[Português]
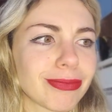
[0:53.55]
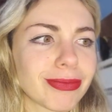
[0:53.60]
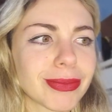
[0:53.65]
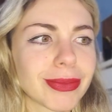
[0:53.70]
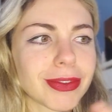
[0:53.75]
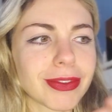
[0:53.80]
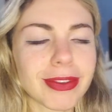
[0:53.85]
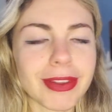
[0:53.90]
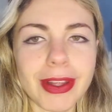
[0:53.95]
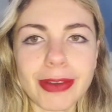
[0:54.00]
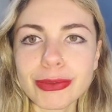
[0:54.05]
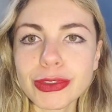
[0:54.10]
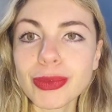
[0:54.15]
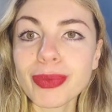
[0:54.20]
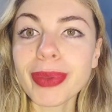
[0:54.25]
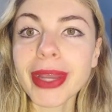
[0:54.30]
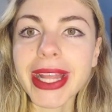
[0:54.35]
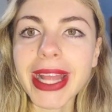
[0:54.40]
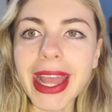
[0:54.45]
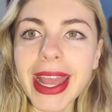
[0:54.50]
estão de
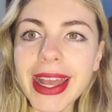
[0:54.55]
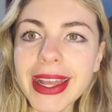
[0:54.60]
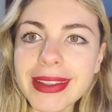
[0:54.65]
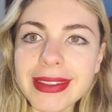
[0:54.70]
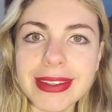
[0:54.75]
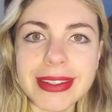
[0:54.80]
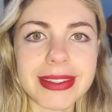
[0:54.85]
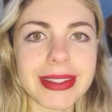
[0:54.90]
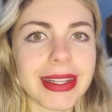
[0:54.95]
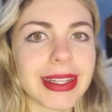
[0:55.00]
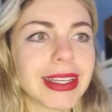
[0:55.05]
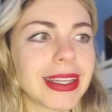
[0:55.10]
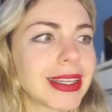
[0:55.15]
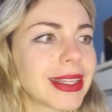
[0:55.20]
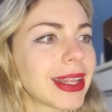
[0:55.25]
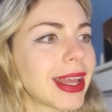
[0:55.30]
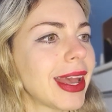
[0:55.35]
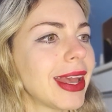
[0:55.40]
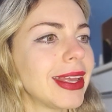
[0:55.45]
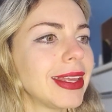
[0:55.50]
penetras ali,
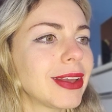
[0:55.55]
né?